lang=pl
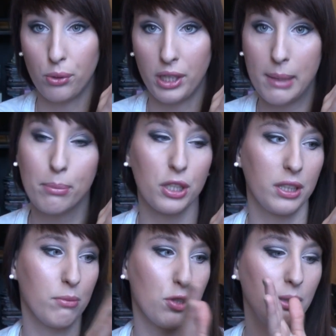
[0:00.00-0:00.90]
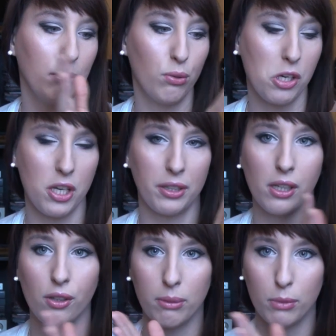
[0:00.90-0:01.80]
które ja posiadam, czyli mydła
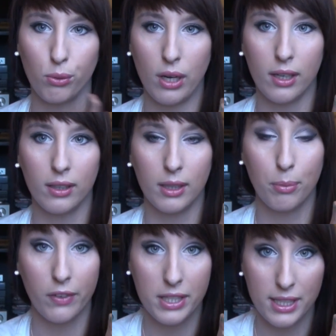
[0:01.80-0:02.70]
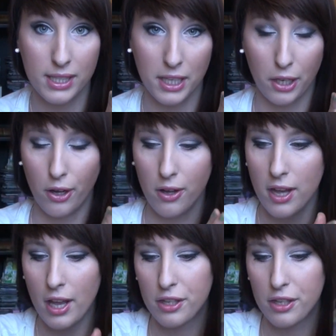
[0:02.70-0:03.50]
czarnego i mydła e, prowansalskiego.